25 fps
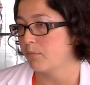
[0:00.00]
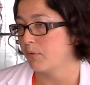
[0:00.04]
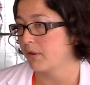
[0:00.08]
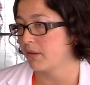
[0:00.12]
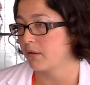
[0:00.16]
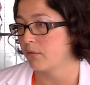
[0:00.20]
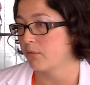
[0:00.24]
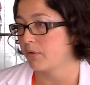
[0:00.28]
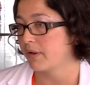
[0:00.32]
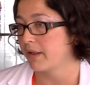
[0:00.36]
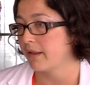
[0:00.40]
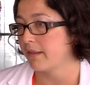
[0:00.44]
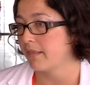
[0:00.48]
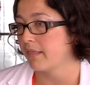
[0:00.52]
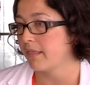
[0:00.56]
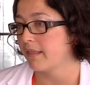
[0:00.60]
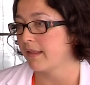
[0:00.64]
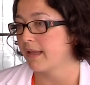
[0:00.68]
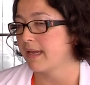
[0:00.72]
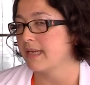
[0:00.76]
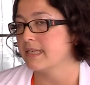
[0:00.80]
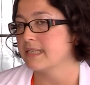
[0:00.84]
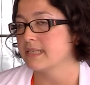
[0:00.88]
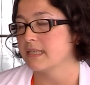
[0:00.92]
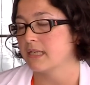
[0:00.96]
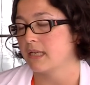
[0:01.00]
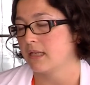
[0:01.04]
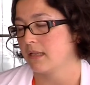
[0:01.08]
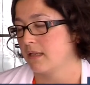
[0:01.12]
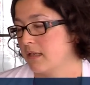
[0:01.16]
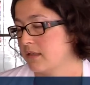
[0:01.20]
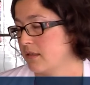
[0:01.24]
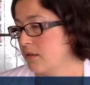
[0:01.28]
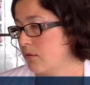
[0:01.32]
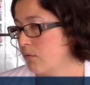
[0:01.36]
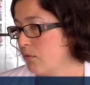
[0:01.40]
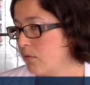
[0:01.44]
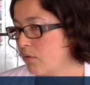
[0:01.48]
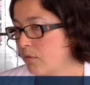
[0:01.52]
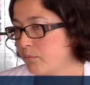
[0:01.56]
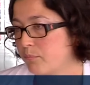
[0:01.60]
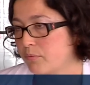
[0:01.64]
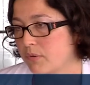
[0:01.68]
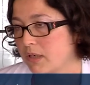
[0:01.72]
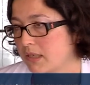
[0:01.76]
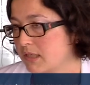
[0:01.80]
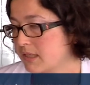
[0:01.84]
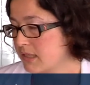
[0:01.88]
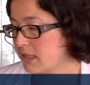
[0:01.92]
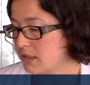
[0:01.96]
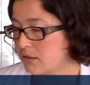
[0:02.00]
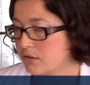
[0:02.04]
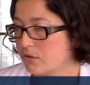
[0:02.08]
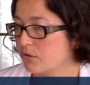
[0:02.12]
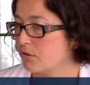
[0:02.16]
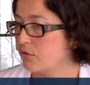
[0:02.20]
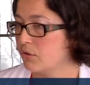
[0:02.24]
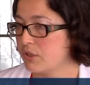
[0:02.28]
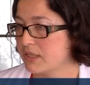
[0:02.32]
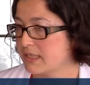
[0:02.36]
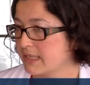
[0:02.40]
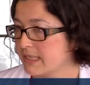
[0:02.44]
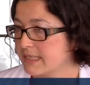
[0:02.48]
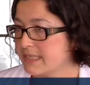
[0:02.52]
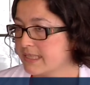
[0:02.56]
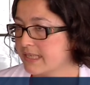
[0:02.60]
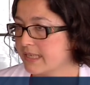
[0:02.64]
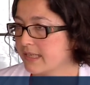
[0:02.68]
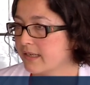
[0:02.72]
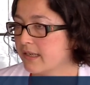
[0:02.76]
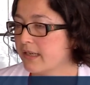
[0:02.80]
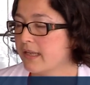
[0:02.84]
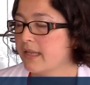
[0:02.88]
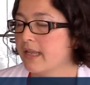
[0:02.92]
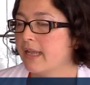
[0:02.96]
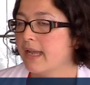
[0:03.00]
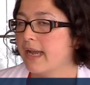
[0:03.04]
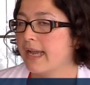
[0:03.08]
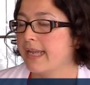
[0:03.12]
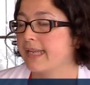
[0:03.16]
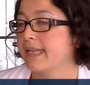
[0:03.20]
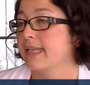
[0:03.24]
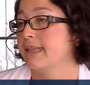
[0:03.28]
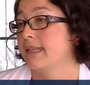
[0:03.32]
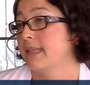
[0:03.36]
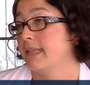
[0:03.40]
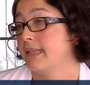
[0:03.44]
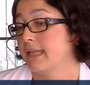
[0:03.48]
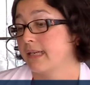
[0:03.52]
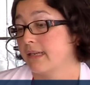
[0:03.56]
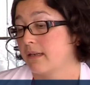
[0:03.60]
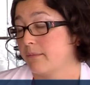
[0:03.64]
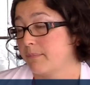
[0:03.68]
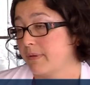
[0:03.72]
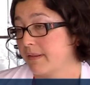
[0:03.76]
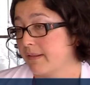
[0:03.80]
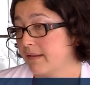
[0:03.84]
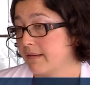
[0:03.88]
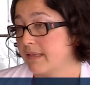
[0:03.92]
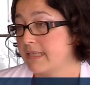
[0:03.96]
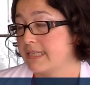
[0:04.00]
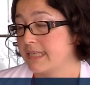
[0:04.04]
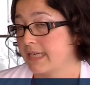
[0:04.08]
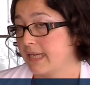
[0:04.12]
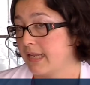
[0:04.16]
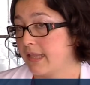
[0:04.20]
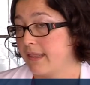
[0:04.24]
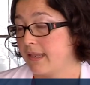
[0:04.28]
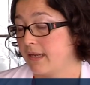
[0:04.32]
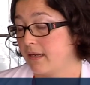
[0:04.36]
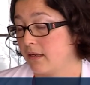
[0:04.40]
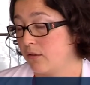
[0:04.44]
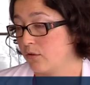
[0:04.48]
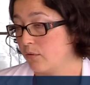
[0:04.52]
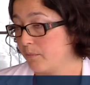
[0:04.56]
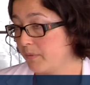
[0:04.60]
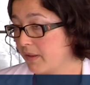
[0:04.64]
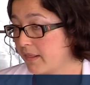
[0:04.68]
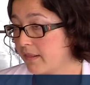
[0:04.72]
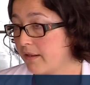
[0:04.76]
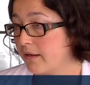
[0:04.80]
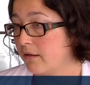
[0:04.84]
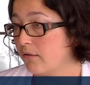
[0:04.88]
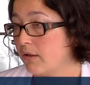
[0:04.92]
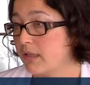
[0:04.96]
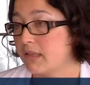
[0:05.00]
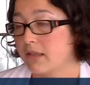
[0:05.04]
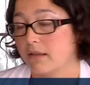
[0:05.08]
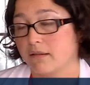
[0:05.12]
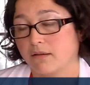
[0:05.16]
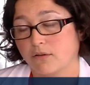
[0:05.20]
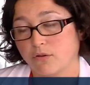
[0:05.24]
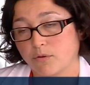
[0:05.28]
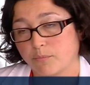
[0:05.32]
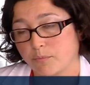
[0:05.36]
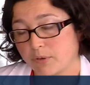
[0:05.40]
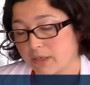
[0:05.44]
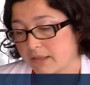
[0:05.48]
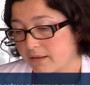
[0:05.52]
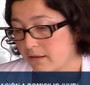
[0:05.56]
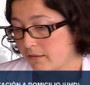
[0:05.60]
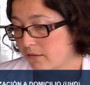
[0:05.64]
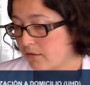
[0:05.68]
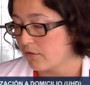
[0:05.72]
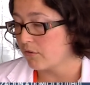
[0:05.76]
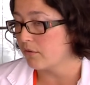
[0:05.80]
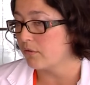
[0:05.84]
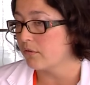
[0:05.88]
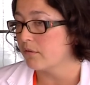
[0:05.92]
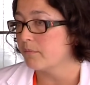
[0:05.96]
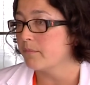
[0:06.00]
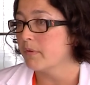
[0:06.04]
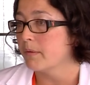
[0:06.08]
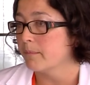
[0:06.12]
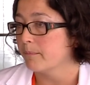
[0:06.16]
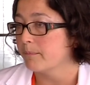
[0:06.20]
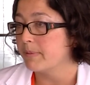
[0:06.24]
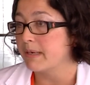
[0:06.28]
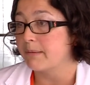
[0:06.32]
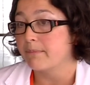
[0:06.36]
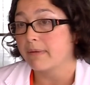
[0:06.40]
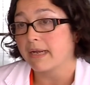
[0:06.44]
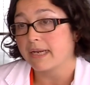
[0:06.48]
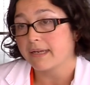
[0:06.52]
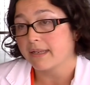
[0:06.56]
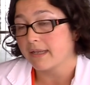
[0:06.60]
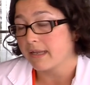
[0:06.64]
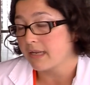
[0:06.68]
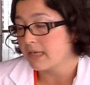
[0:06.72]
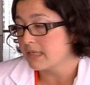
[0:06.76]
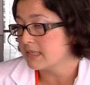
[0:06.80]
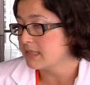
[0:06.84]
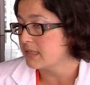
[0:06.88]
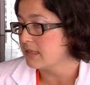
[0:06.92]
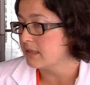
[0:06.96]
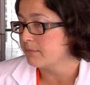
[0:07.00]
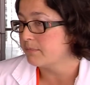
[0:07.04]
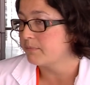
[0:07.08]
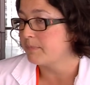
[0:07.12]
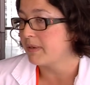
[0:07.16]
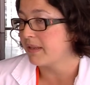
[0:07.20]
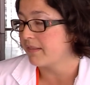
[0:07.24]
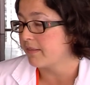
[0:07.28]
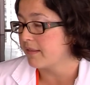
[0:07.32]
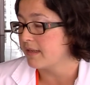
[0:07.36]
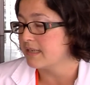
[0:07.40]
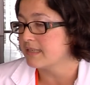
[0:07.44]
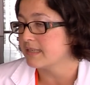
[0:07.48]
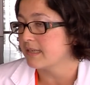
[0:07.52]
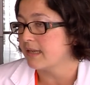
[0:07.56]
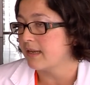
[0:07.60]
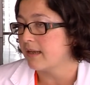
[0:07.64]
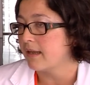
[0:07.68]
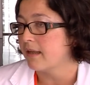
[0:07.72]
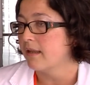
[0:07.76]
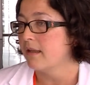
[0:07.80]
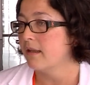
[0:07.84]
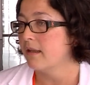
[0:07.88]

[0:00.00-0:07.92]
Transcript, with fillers: puerta de urgencias y desde luego el, el sitio no es ese. Hay que intentar que el paciente se quede en el domicilio atendido por atención primaria y si precisa